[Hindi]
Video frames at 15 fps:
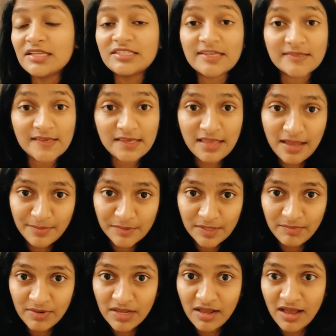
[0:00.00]
जैसे कि आप
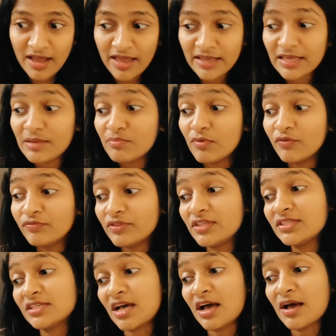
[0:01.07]
सबने कहा है कि
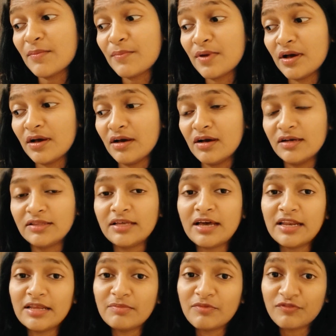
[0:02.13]
मुफ्ती साहब
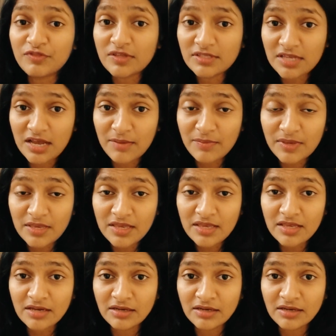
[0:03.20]
तारिक मुफ्ती साहब की